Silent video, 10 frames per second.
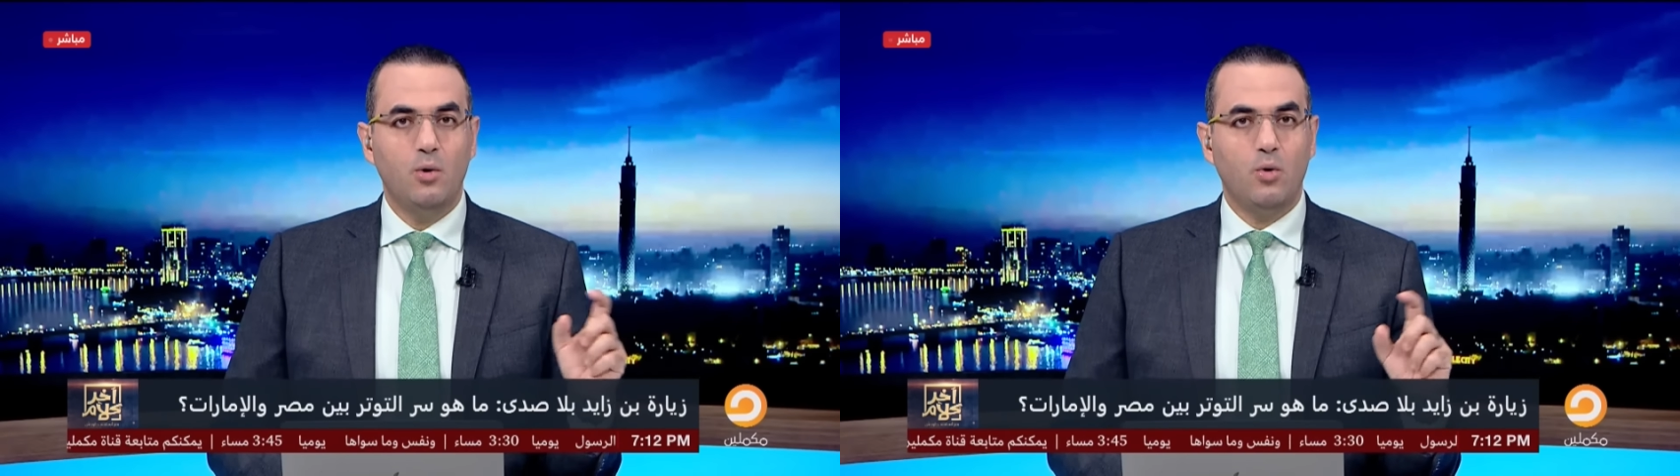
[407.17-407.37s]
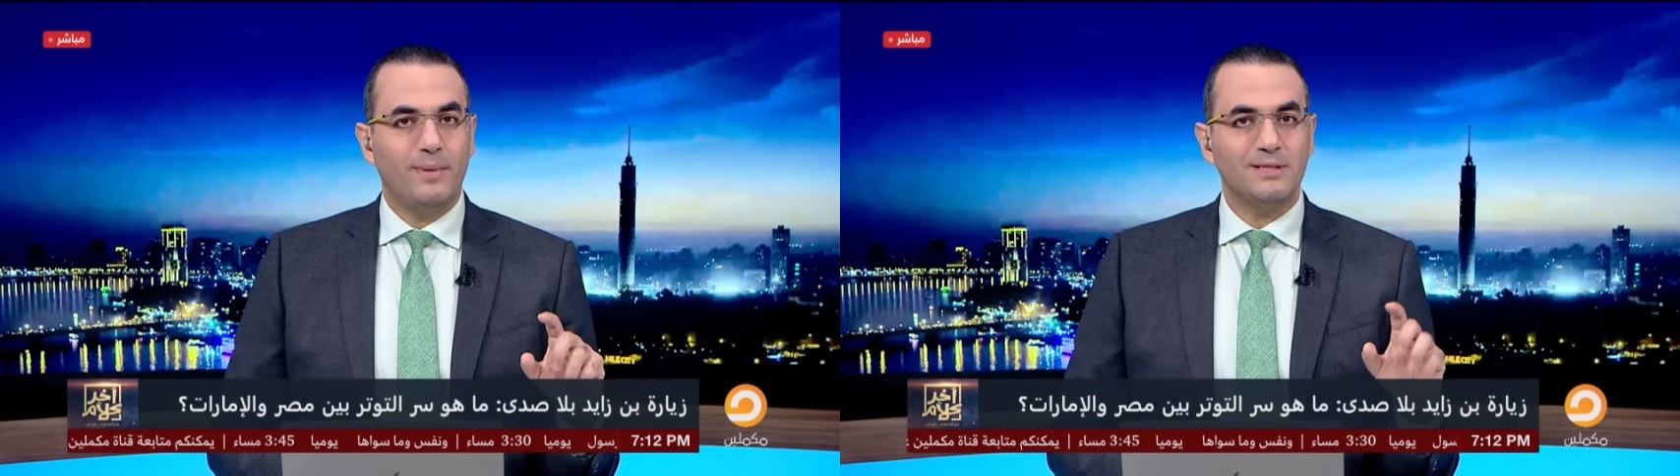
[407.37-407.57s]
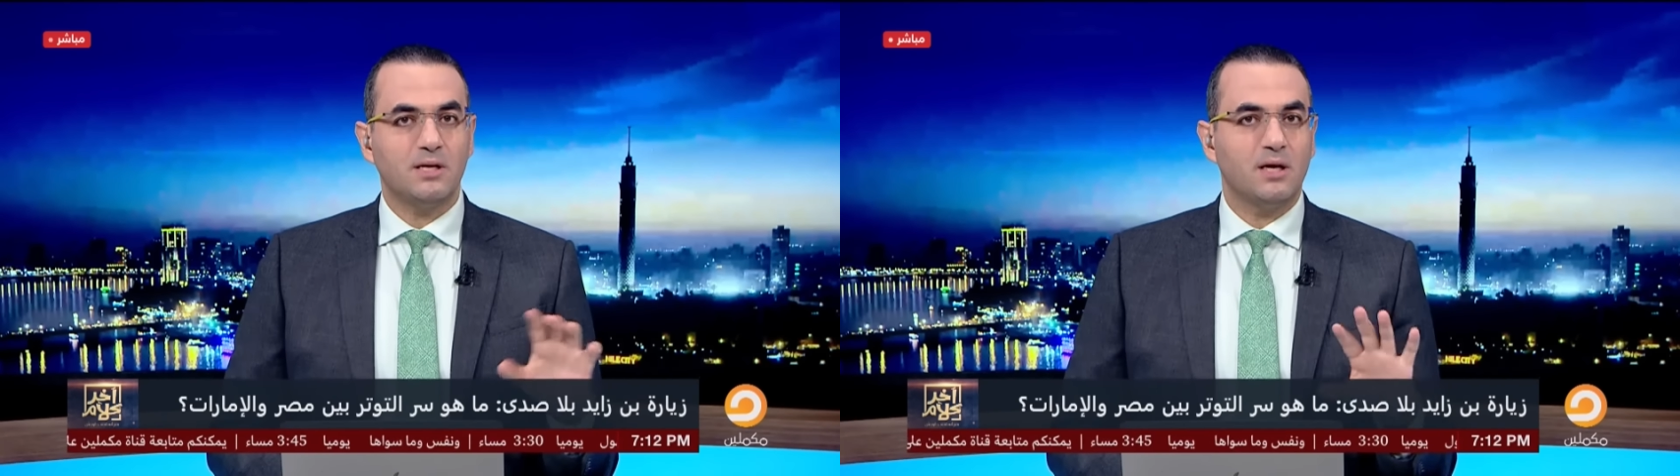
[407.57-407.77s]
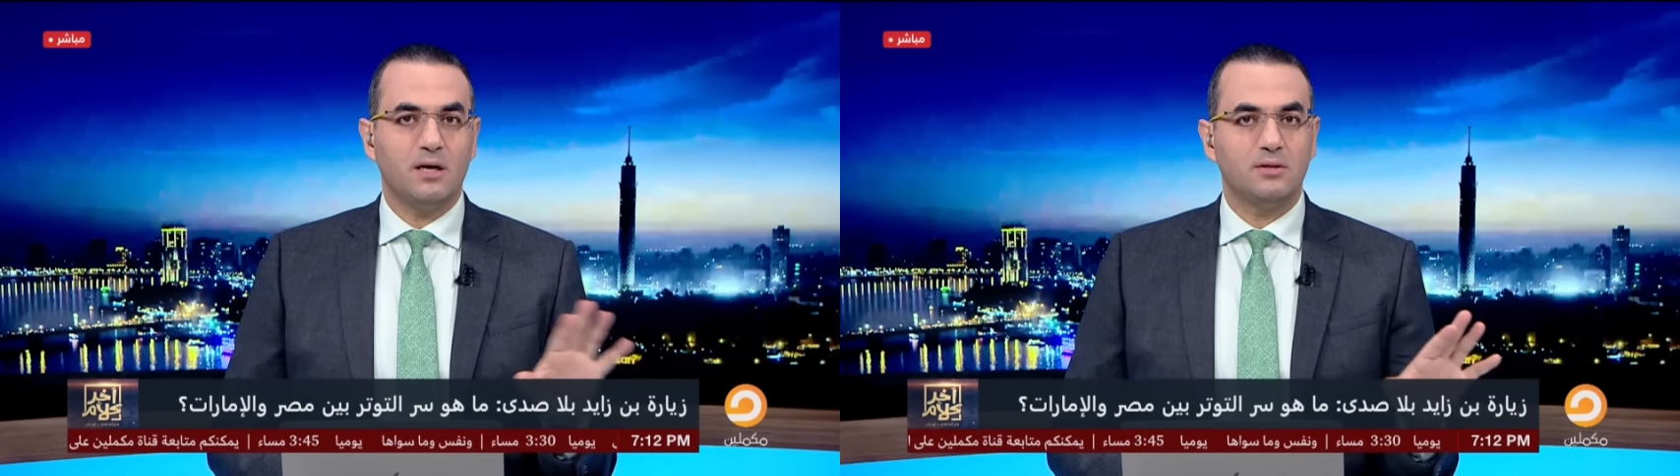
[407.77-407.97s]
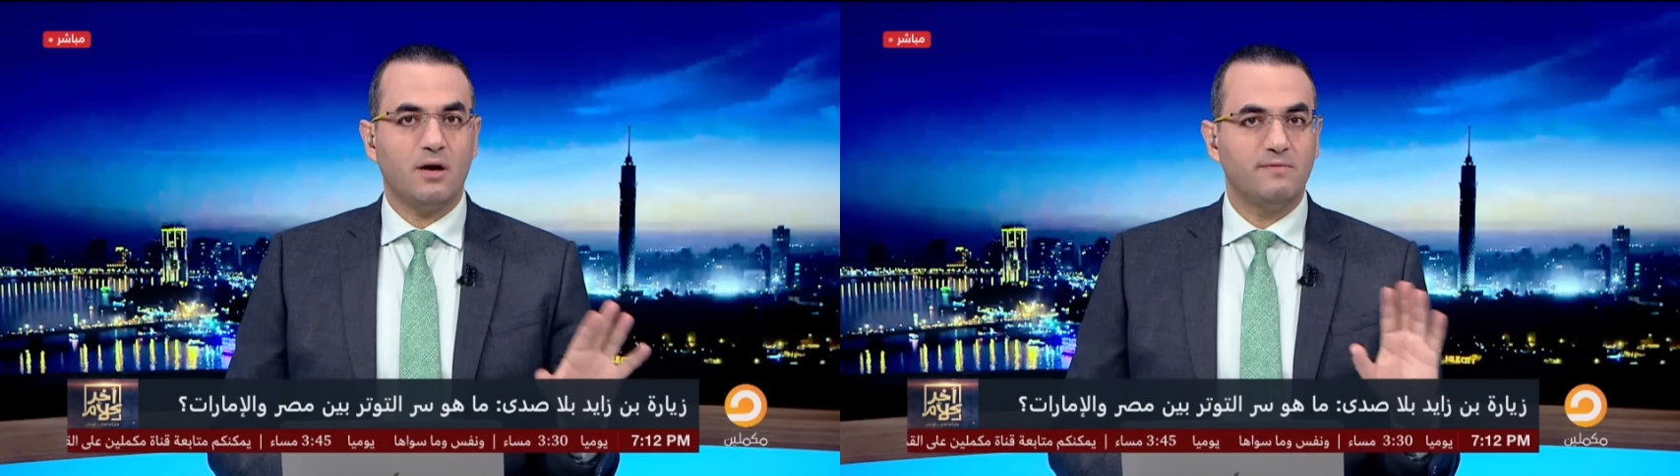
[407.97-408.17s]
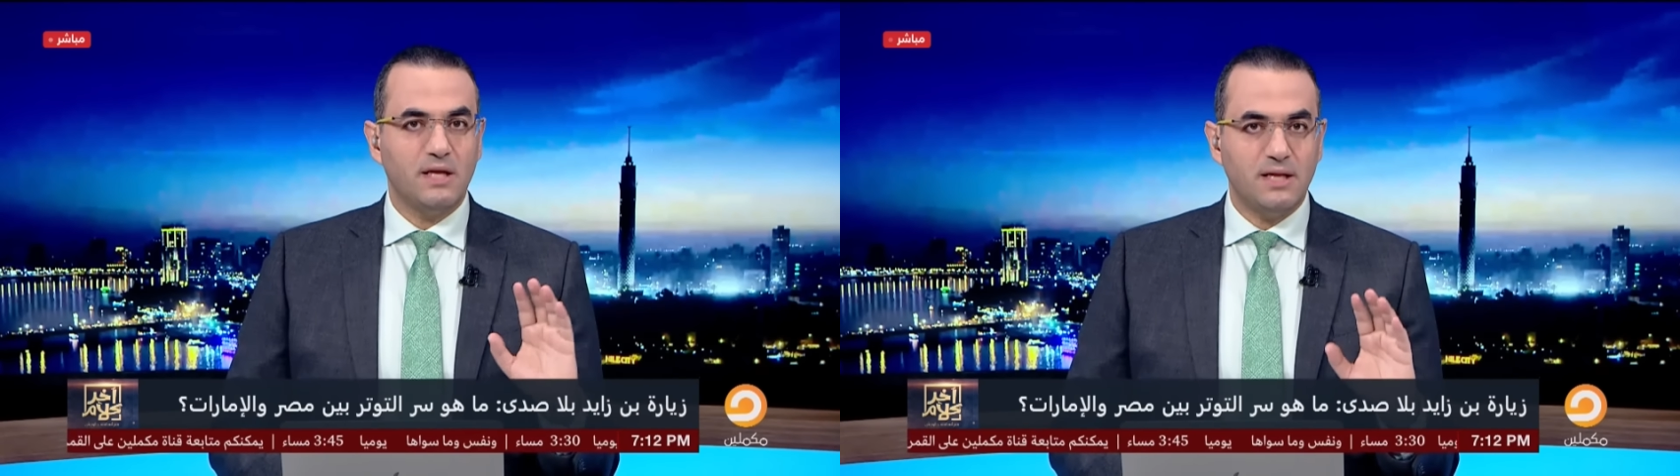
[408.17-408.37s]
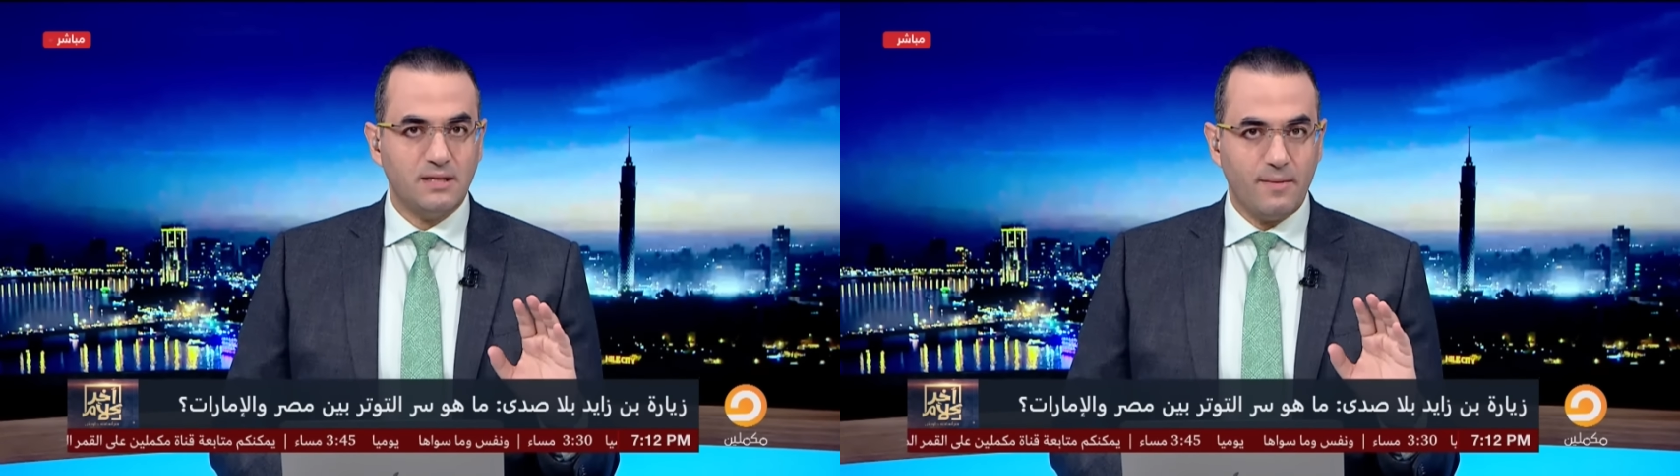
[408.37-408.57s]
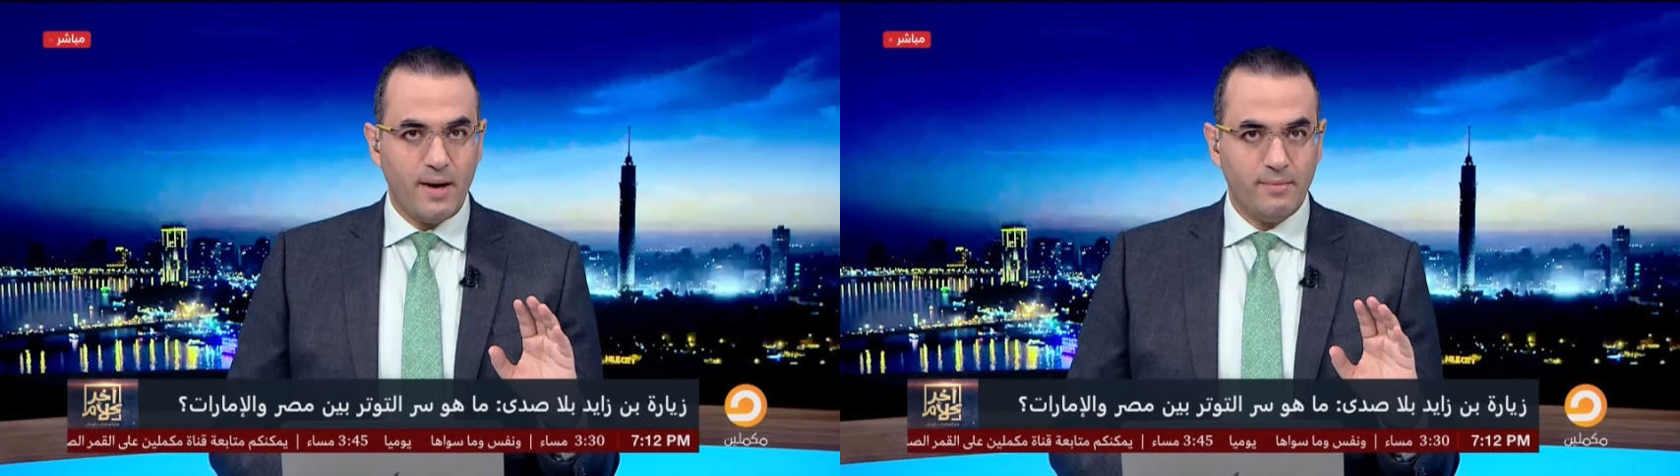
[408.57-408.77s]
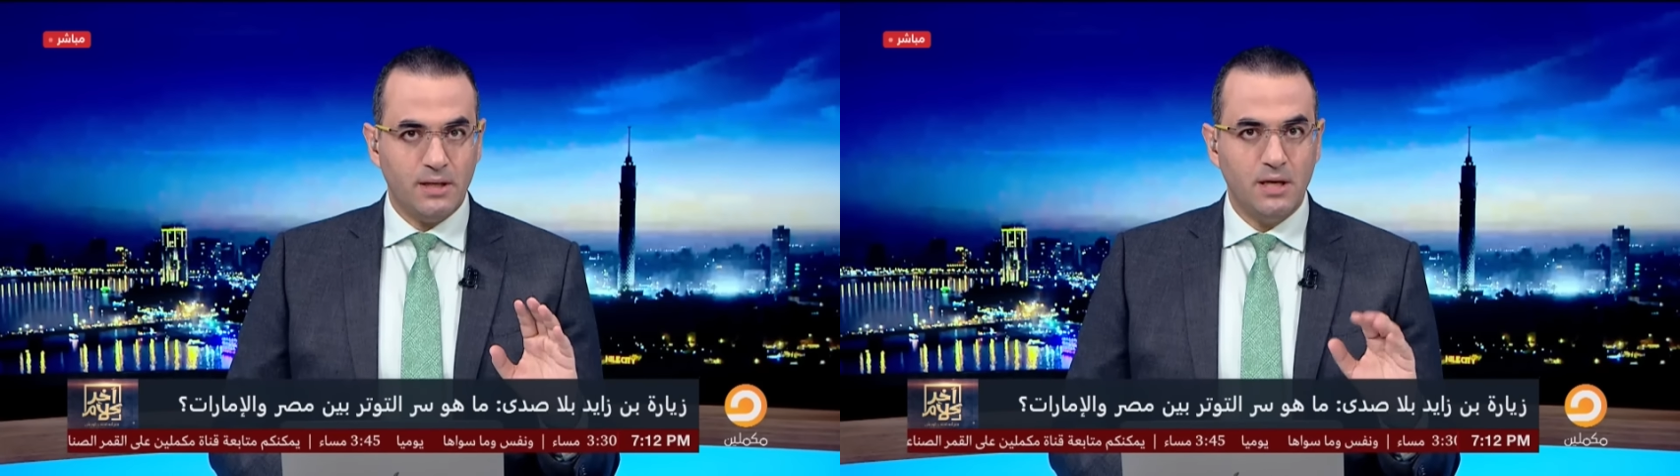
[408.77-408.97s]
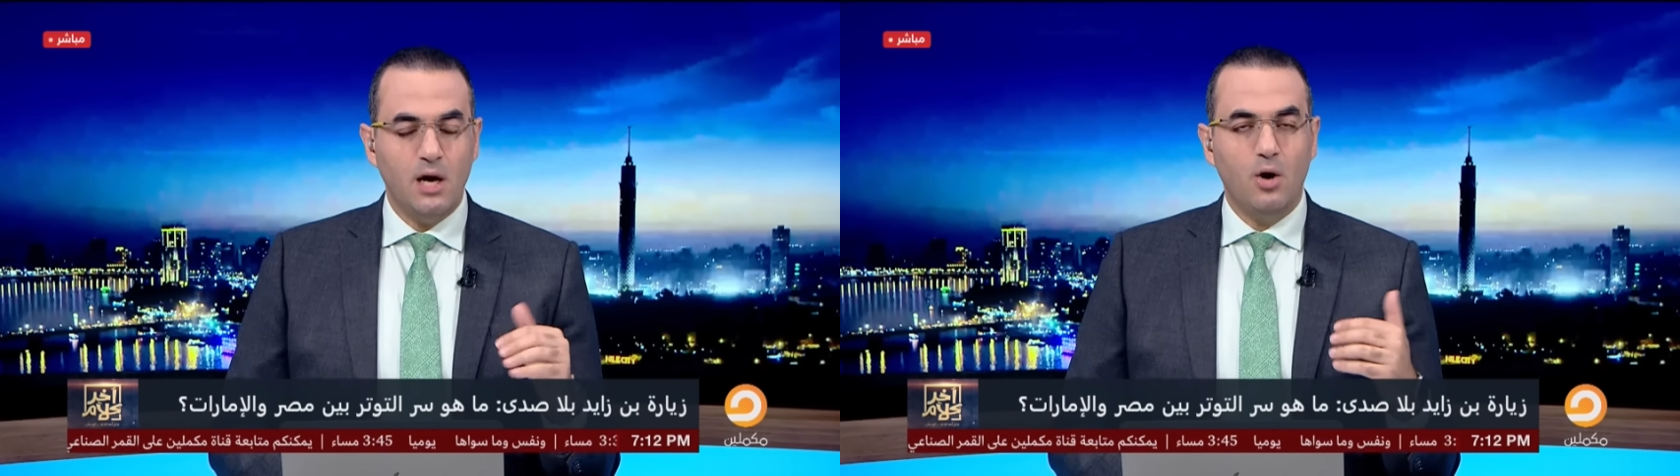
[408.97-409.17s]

ومصر كانت رافضه ده تماما